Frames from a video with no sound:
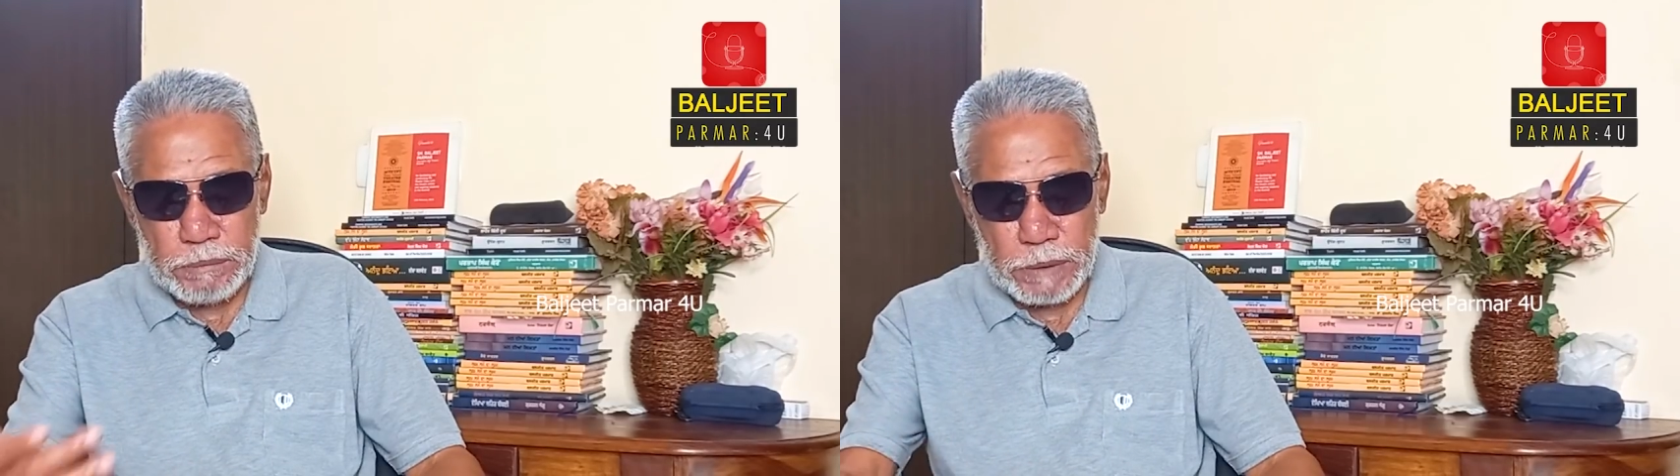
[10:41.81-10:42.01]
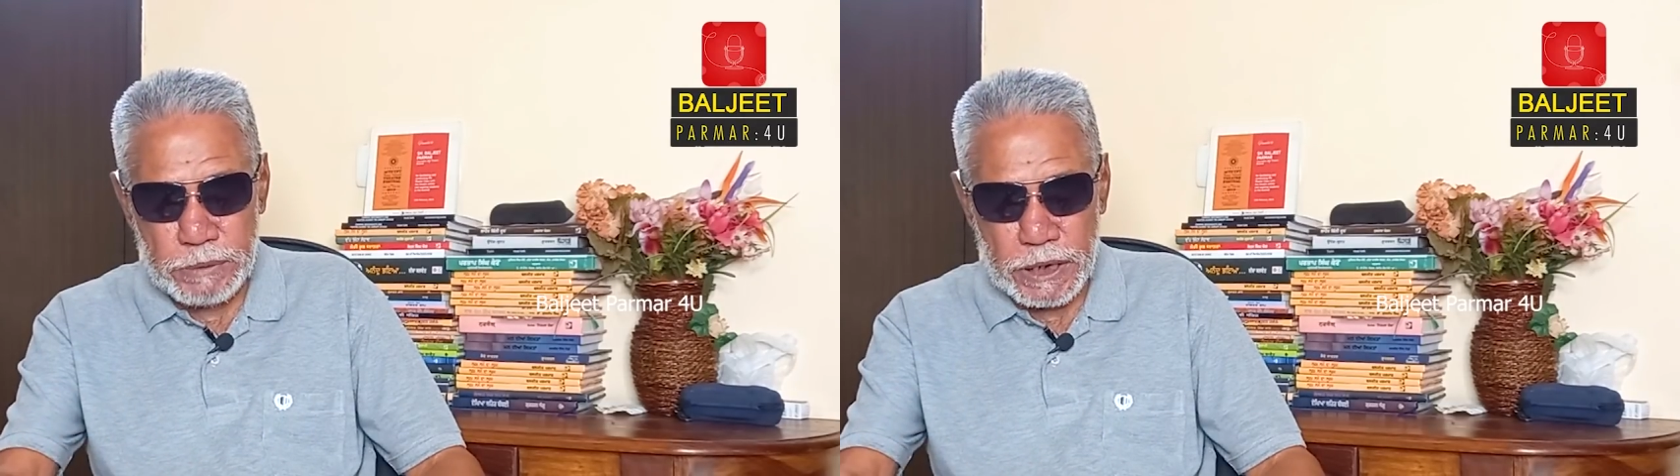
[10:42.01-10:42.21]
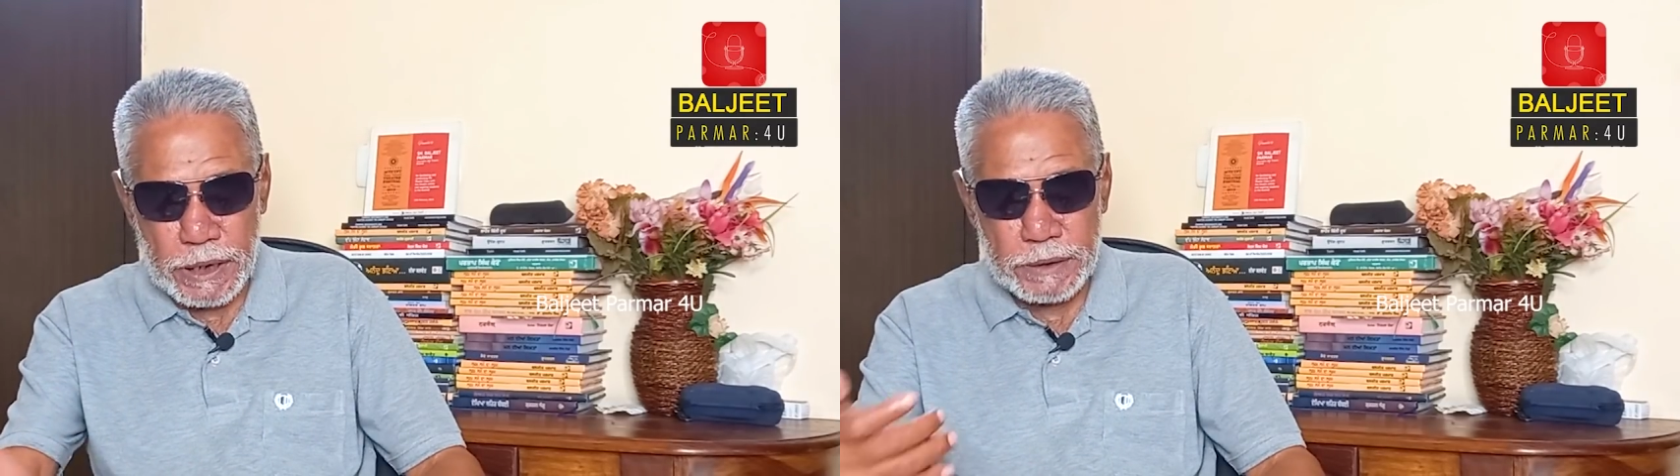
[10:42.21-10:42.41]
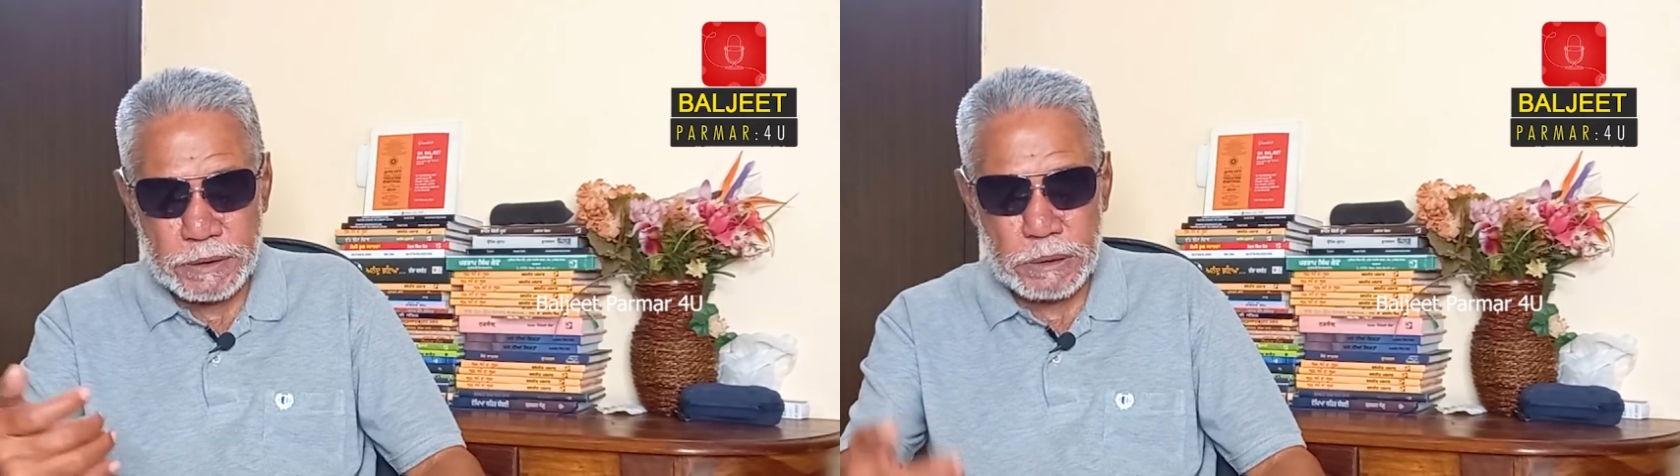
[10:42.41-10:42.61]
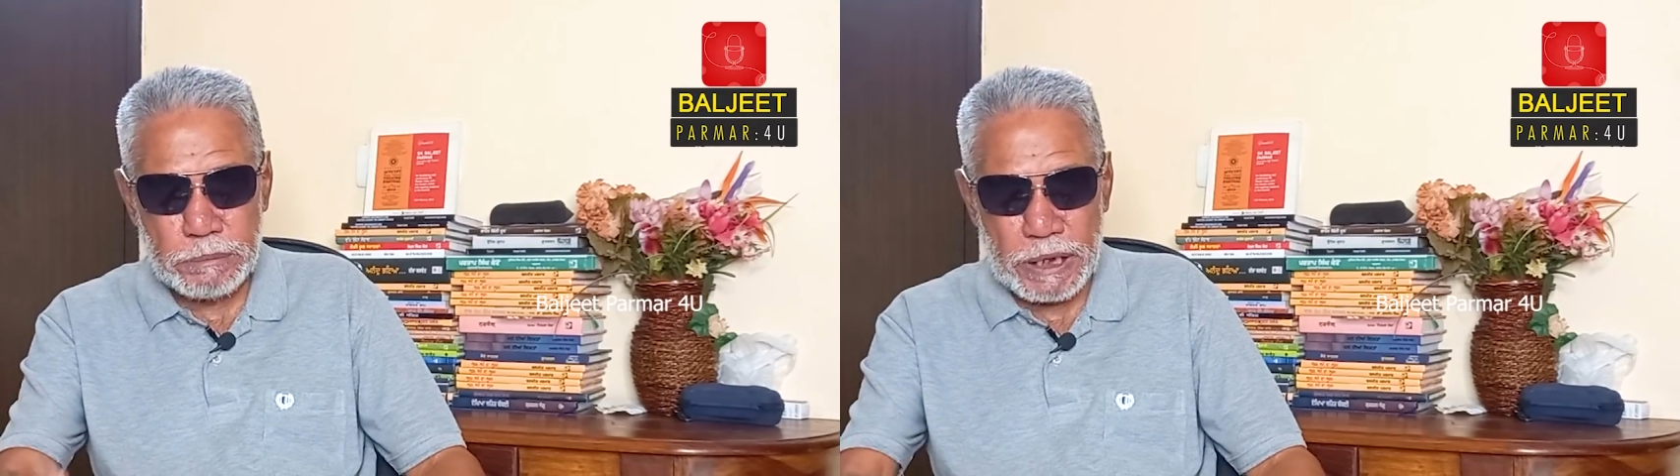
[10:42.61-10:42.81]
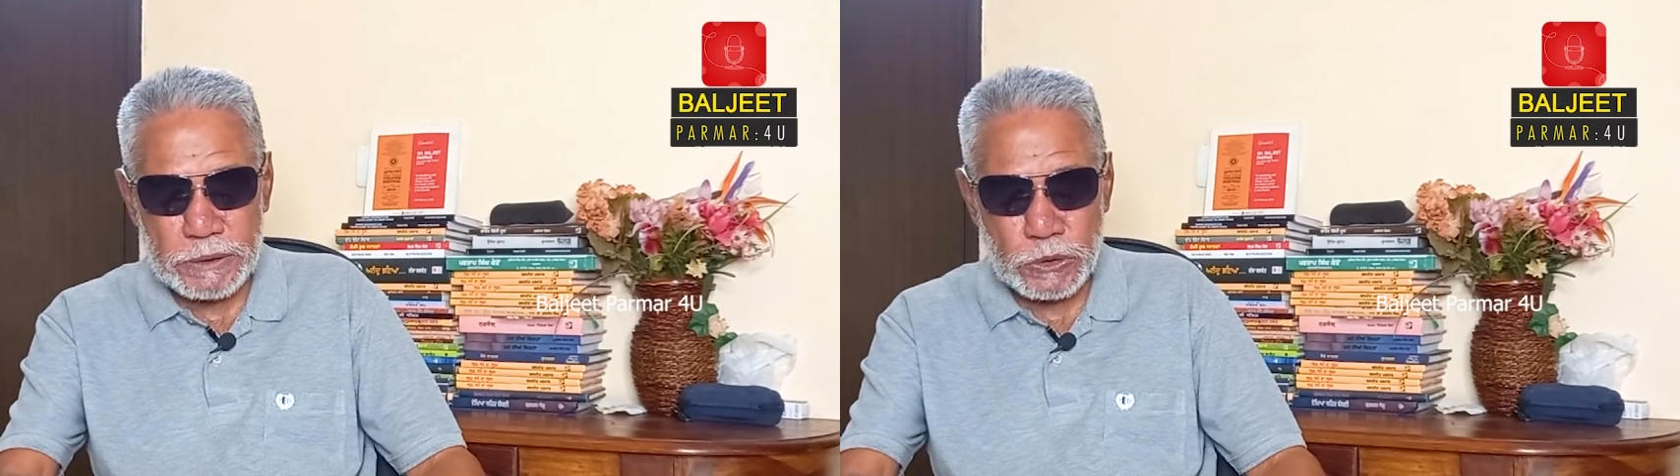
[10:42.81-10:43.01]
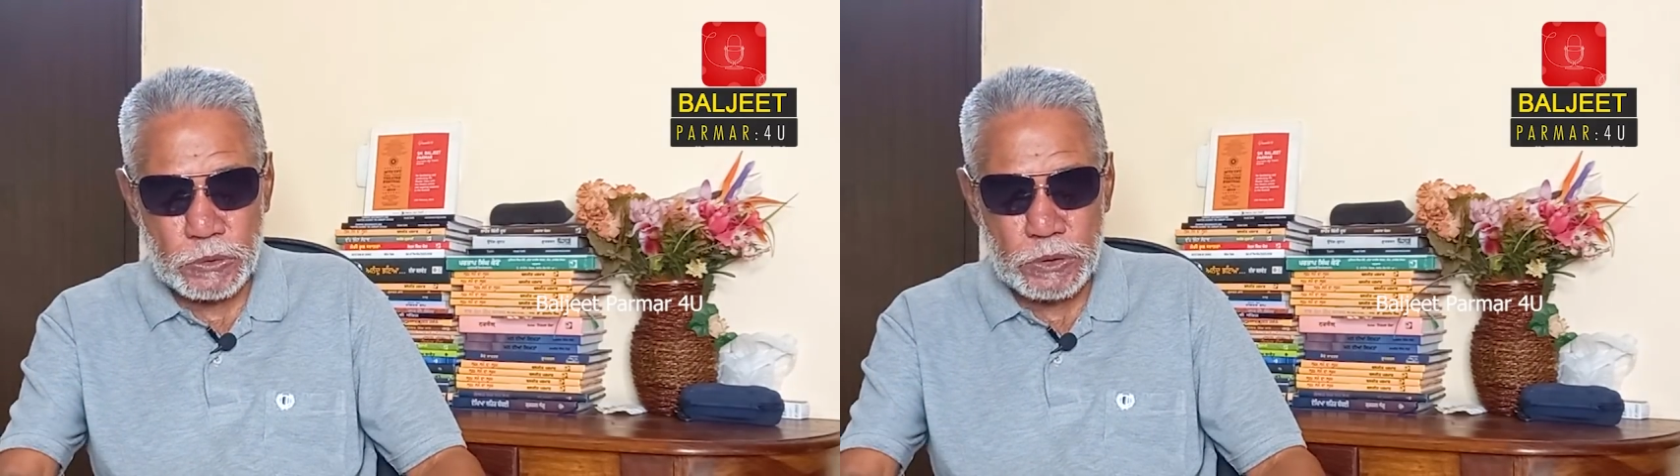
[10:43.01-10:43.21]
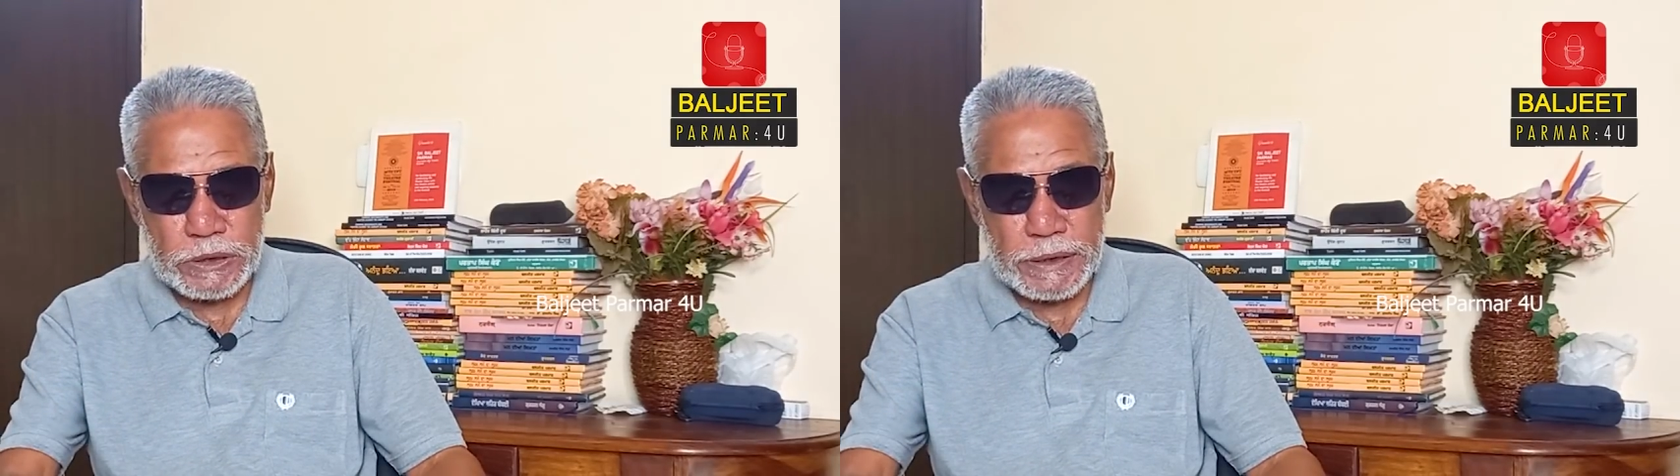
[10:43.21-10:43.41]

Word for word: बाबा खान से बात शुरू